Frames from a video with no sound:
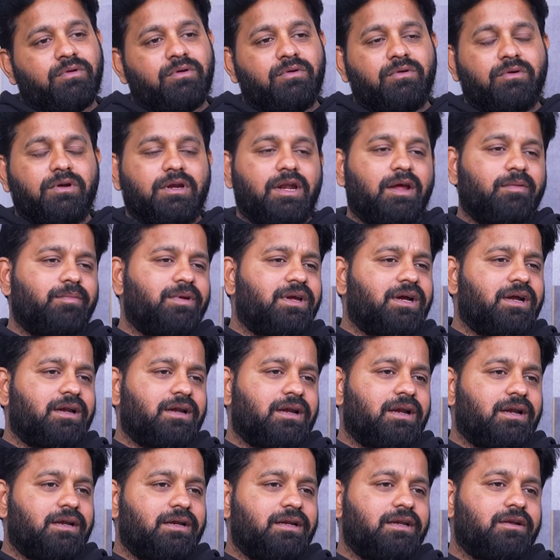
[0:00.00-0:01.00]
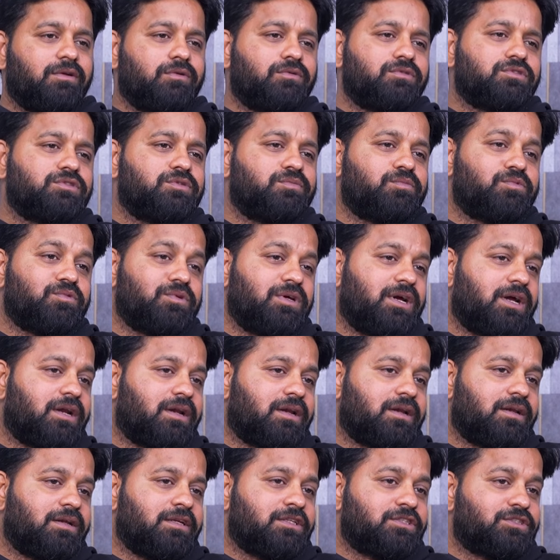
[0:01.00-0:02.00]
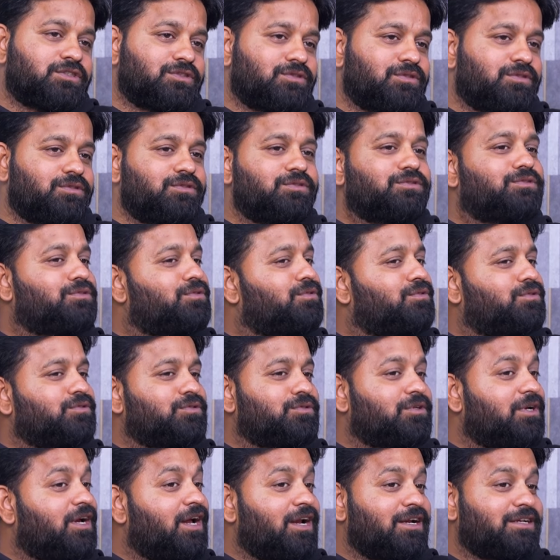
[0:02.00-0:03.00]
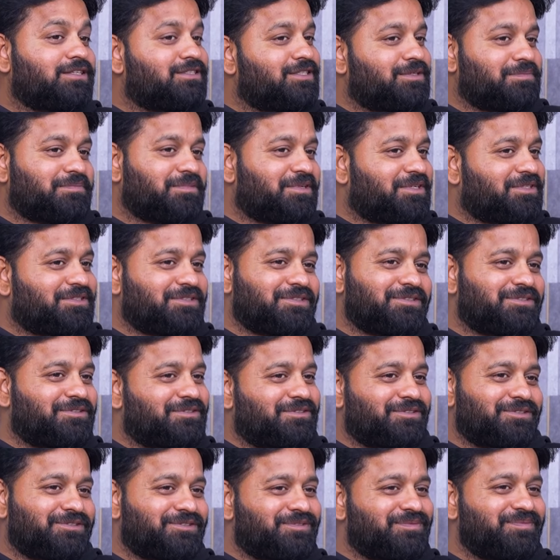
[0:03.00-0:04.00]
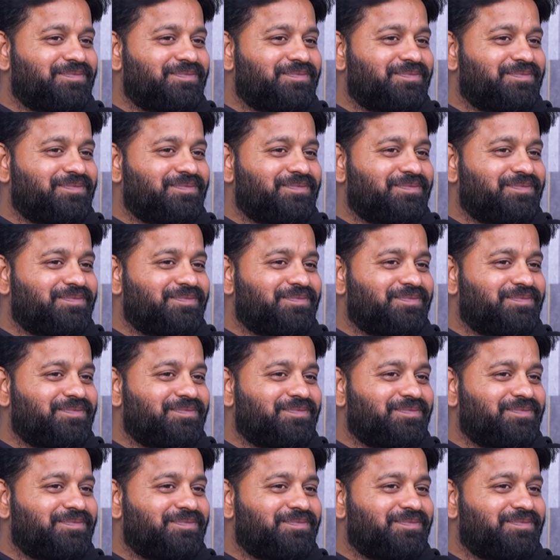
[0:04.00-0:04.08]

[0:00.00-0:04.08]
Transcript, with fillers: నూట యాభై గంటలు అంటే రోజు మూడు గంటలు నేర్చుకోవచ్చు రోజు గంట సేపు నేర్చుకోవచ్చు